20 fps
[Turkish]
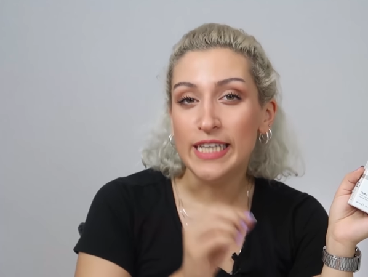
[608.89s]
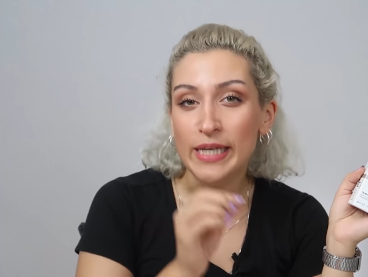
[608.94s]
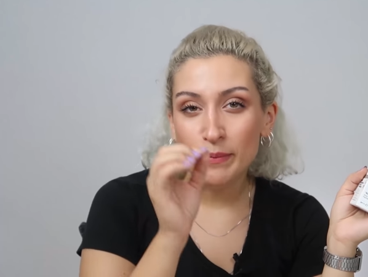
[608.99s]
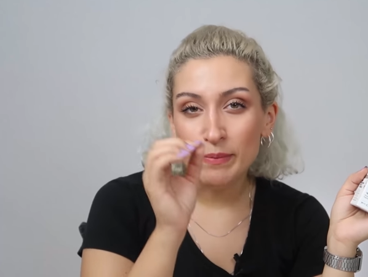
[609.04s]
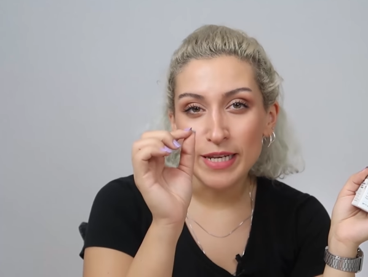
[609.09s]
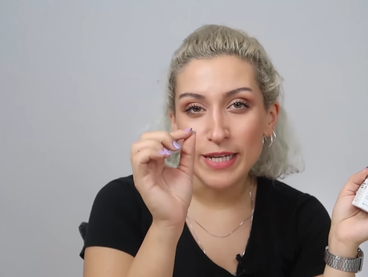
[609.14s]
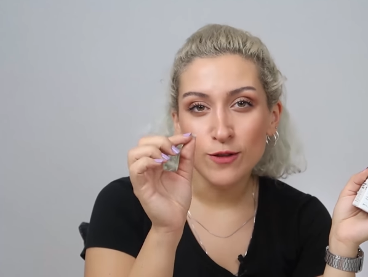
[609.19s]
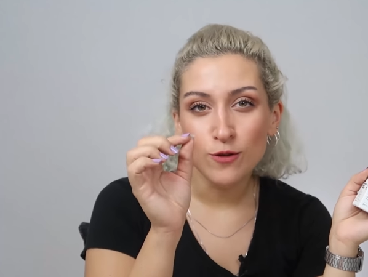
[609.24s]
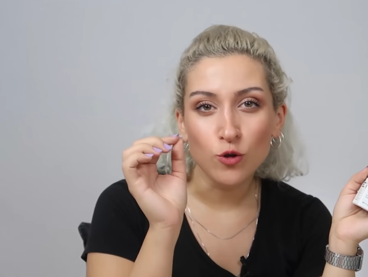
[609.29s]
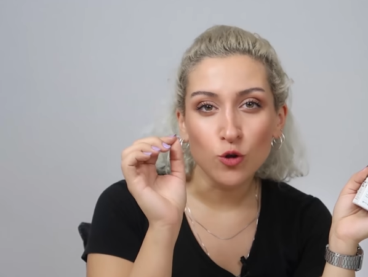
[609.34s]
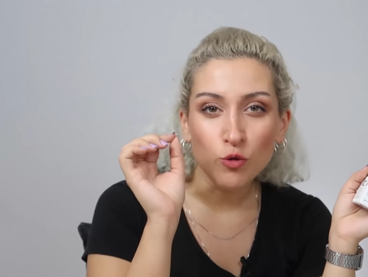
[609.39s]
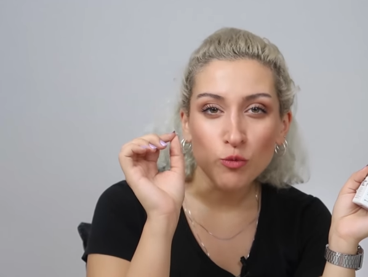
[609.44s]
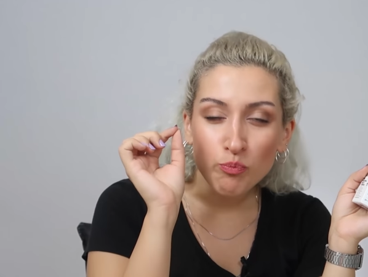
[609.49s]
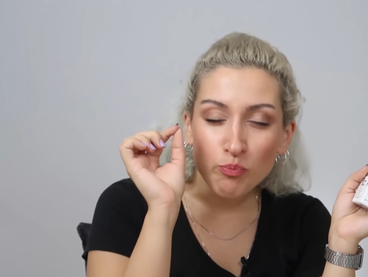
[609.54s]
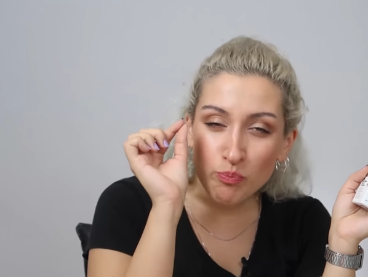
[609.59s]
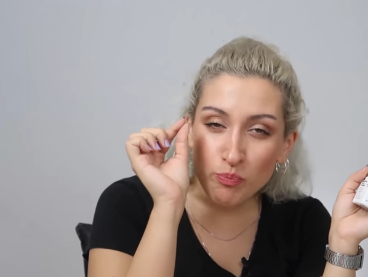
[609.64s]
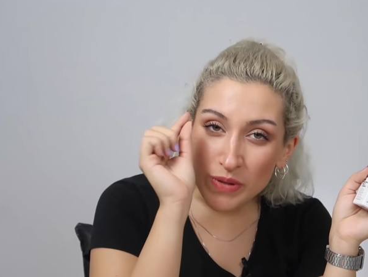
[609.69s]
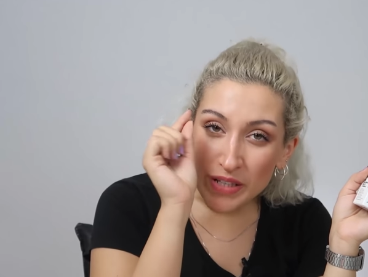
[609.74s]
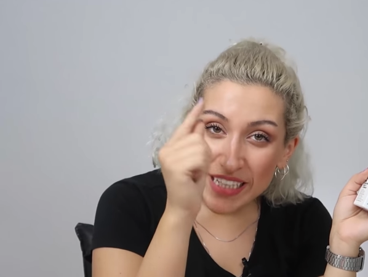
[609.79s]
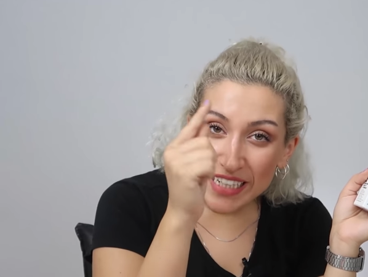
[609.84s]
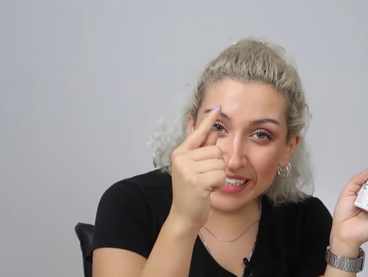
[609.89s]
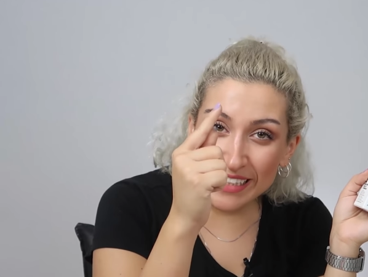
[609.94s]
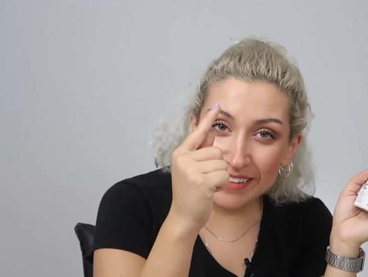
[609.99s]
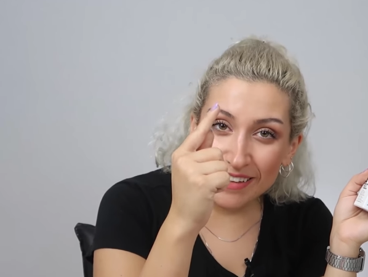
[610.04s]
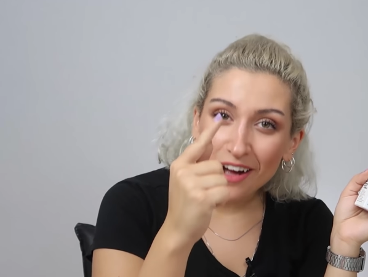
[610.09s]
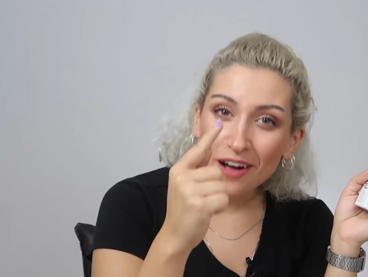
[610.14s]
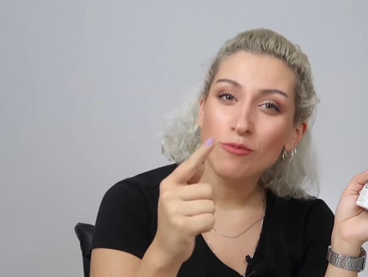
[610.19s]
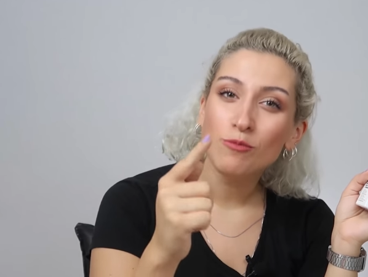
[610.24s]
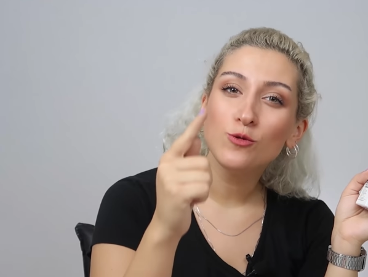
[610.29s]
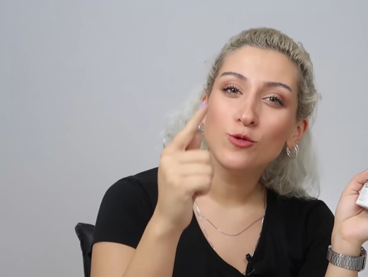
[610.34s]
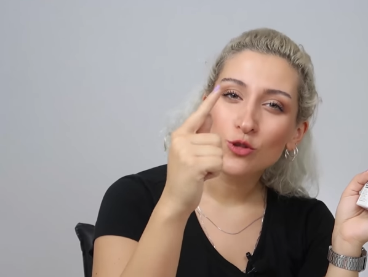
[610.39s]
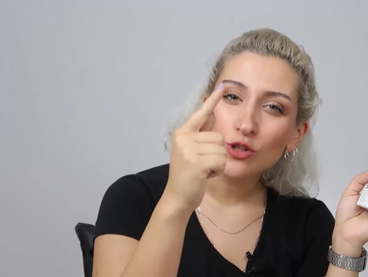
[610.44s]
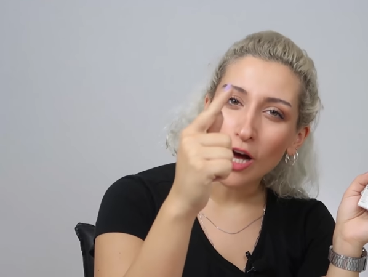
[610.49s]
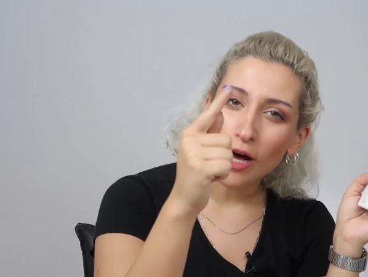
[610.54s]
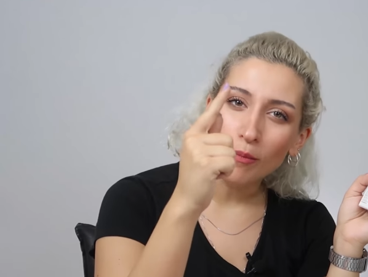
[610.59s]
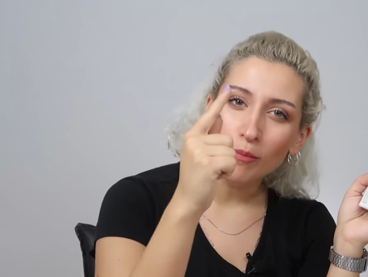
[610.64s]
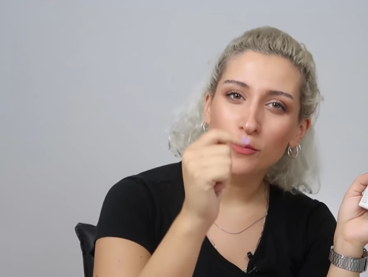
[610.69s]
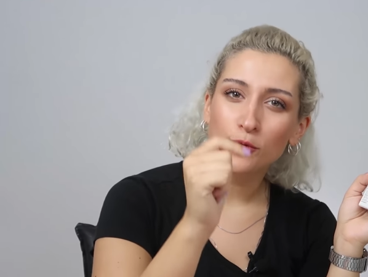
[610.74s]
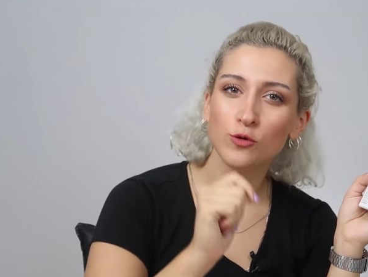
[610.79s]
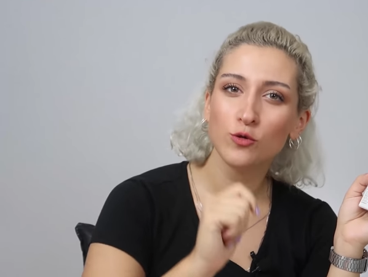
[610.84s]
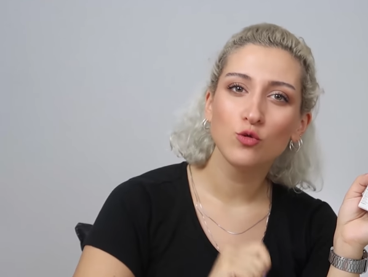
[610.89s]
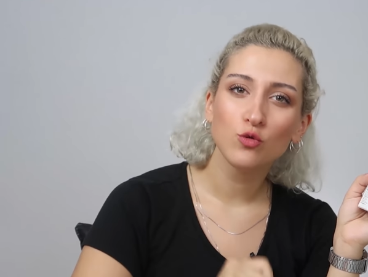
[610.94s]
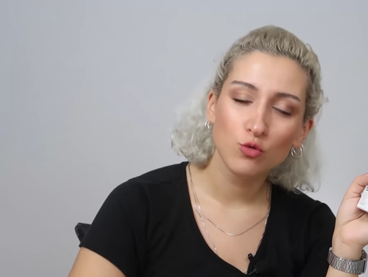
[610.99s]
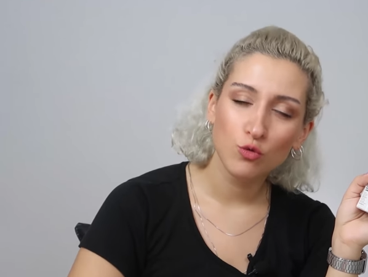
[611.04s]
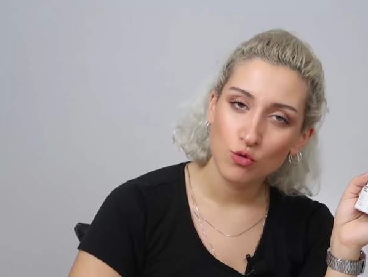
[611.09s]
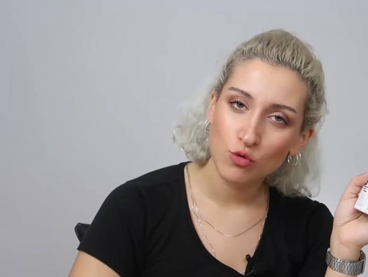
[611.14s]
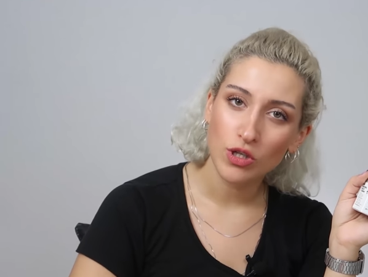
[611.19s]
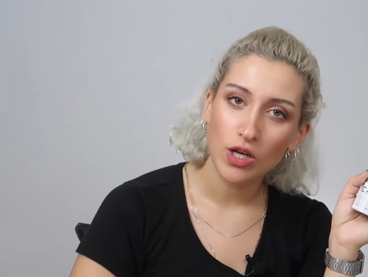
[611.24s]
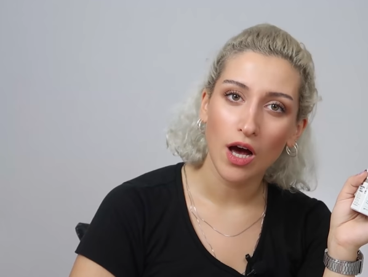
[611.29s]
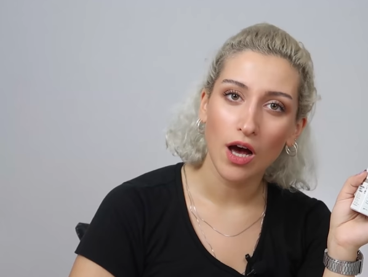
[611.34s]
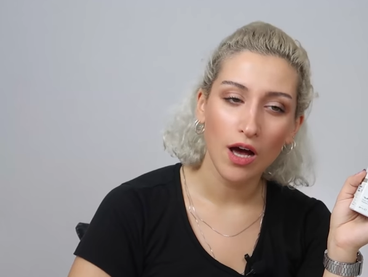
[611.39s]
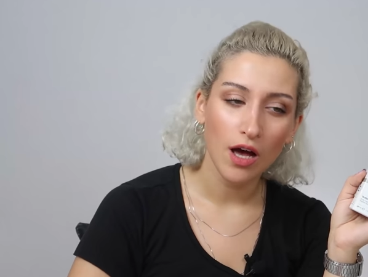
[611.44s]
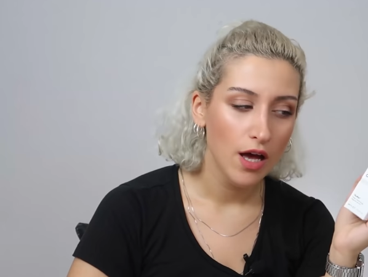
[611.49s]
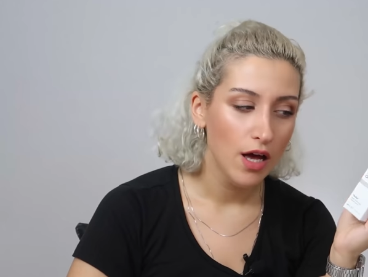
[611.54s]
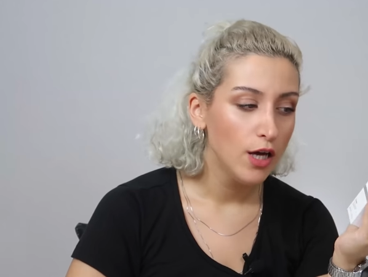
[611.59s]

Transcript: Yemin ediyorum 1 gram utanmıyorsunuz ya.